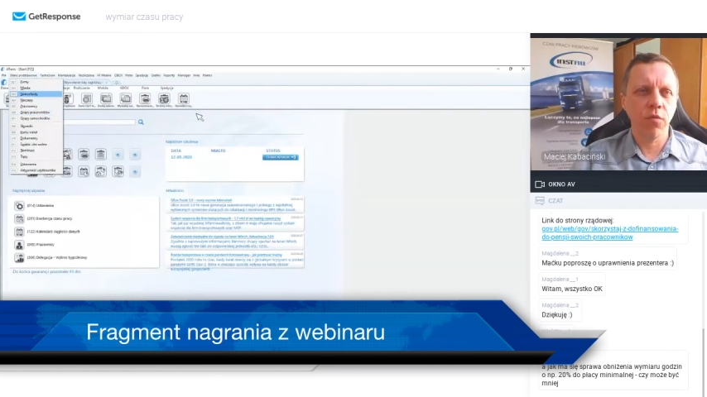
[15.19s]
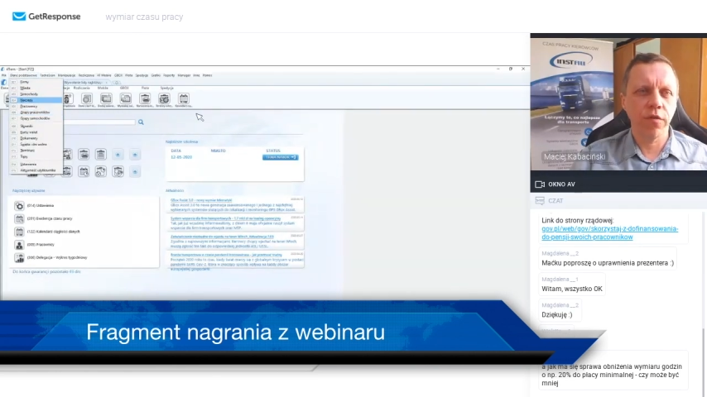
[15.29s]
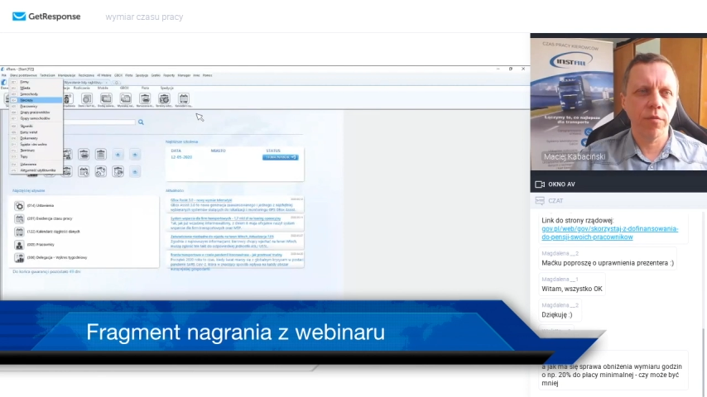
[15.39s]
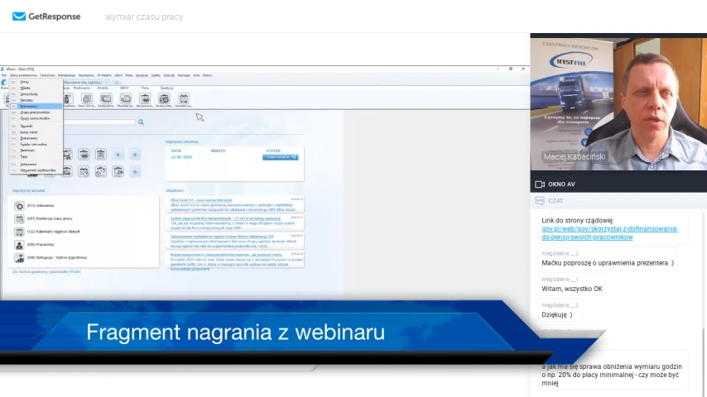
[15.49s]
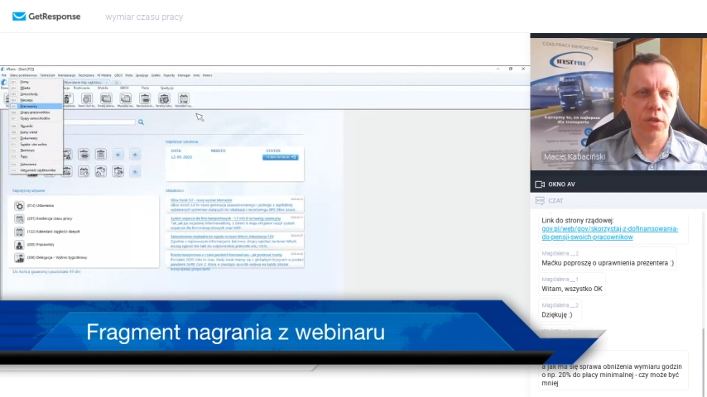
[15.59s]

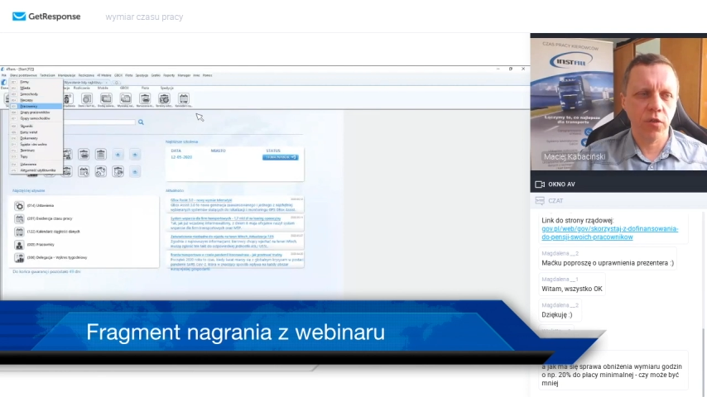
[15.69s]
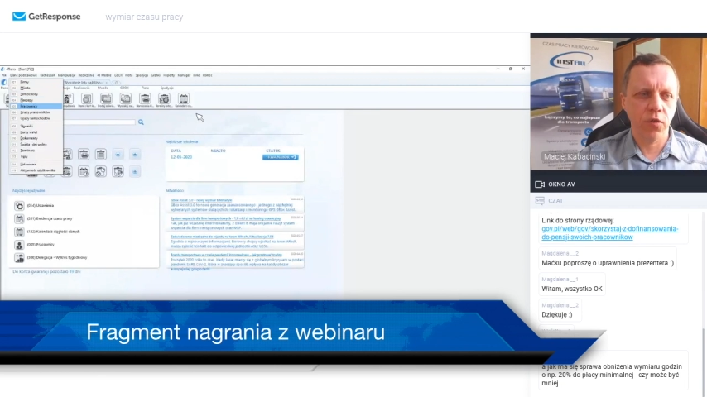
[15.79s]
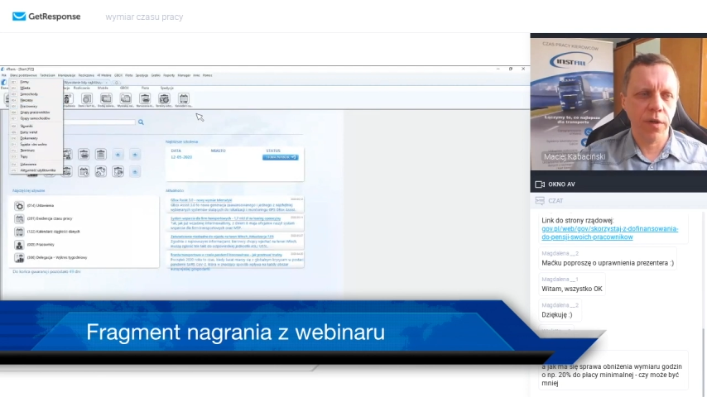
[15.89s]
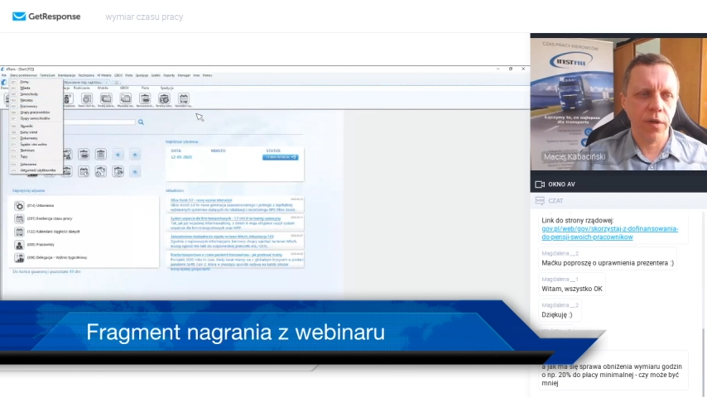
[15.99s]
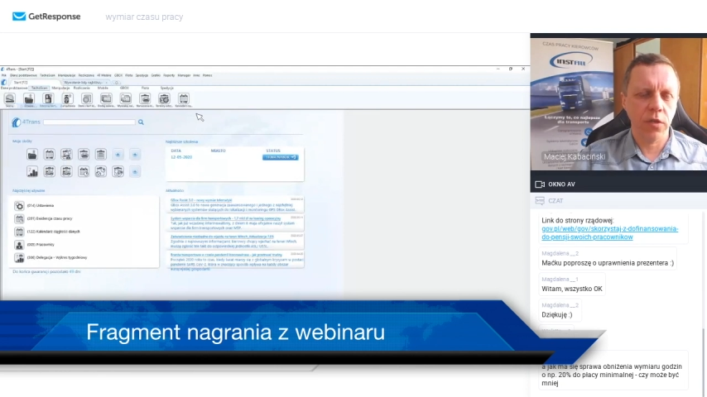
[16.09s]
mu wymiar
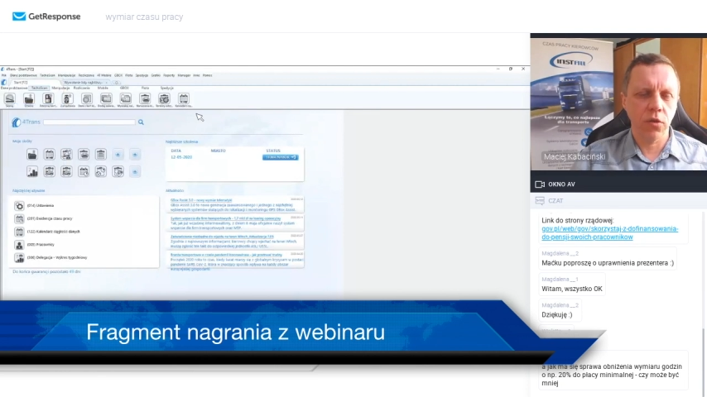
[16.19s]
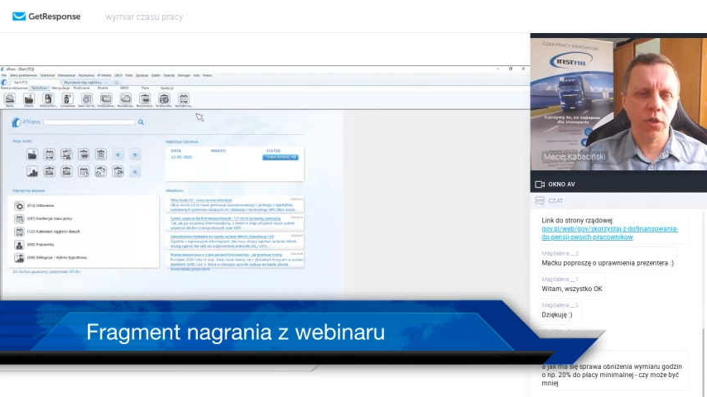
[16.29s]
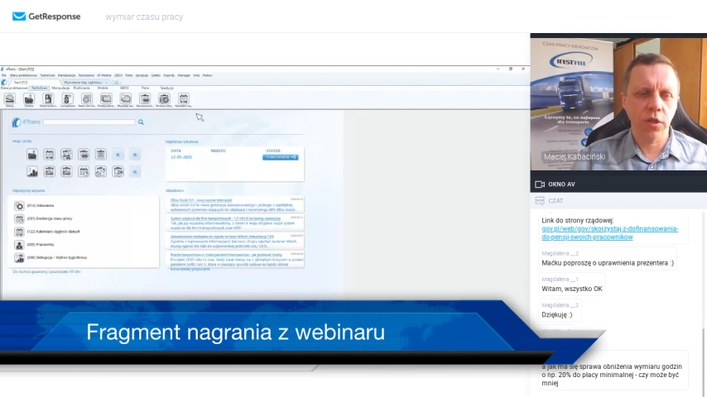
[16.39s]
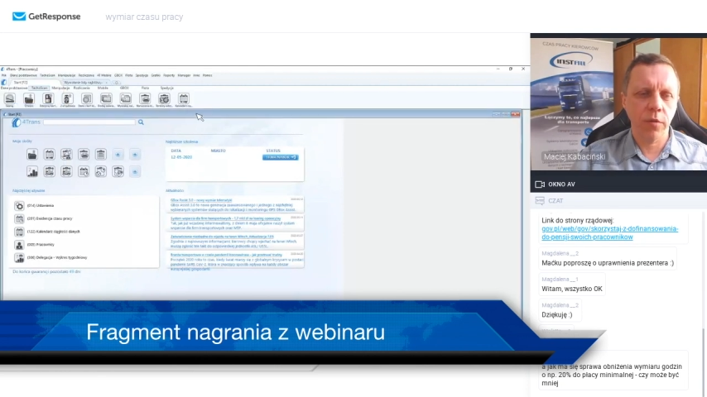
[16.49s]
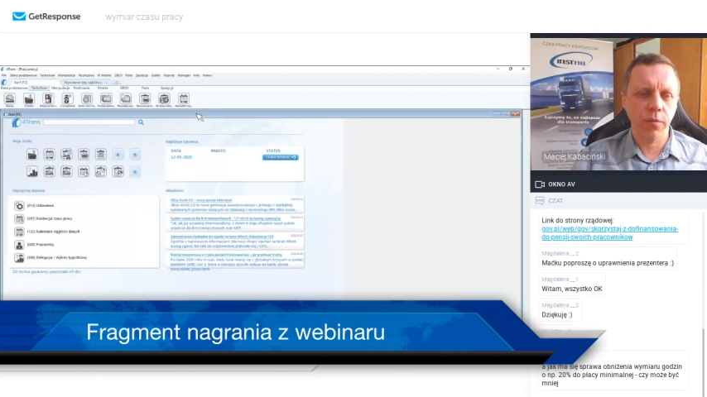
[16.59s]
czasu pracy do
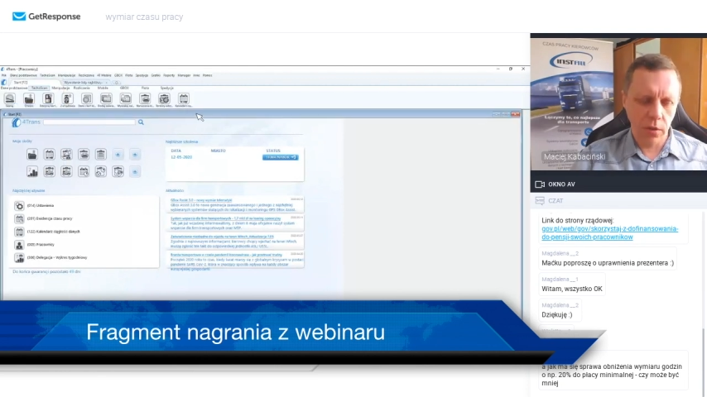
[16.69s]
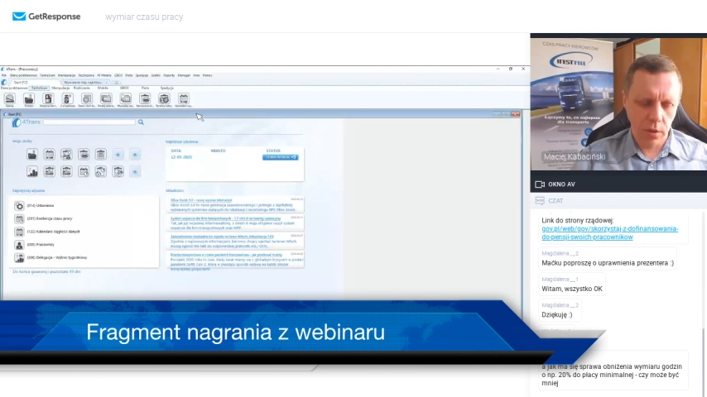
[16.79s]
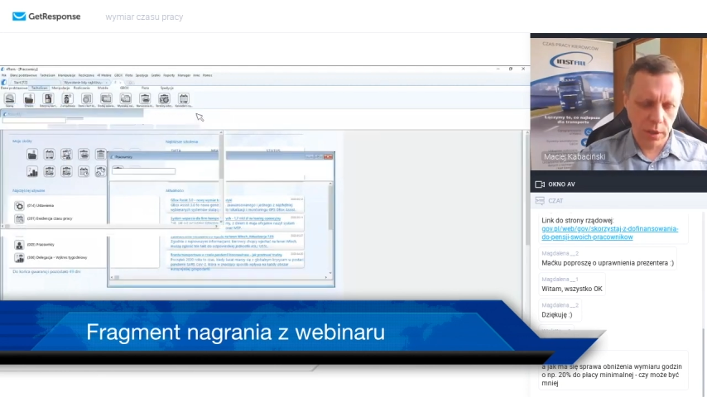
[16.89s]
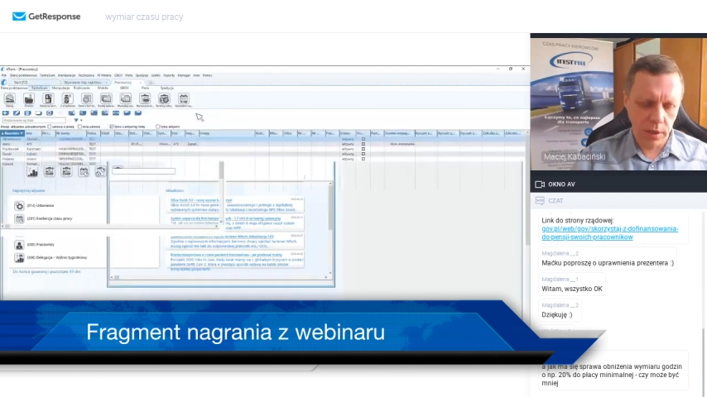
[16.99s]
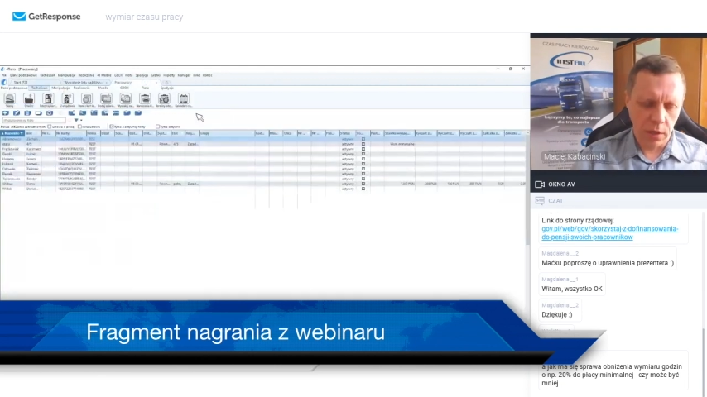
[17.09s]
4
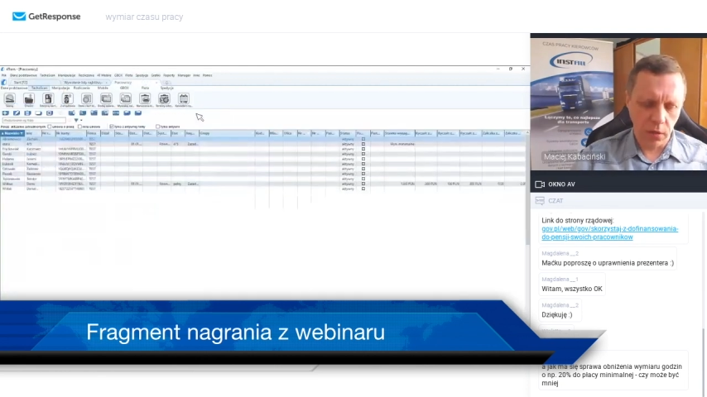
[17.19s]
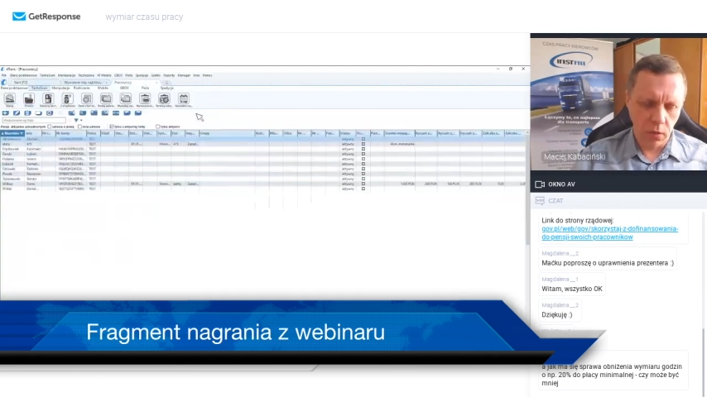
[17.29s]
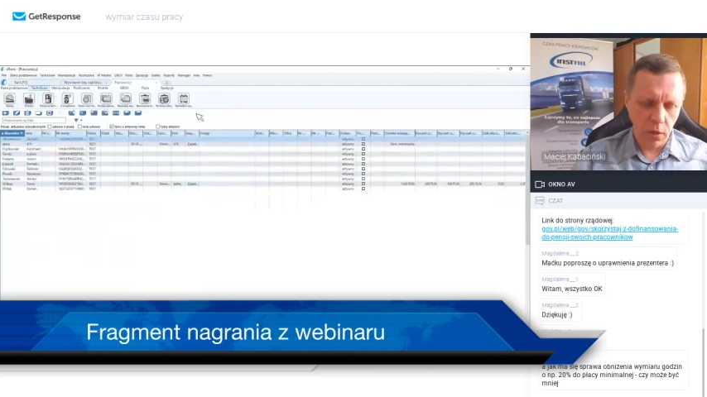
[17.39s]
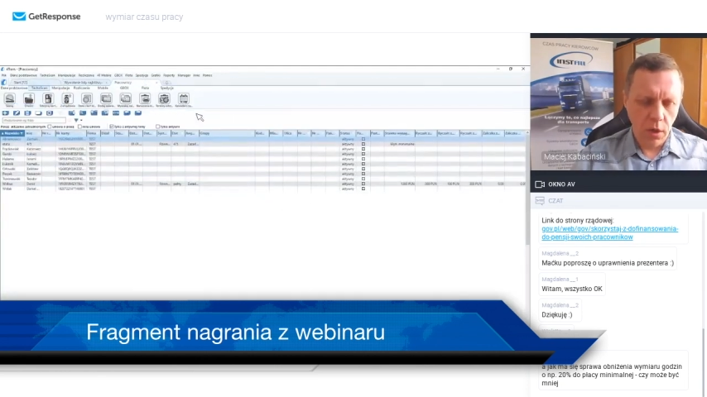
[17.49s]
piątych etatu.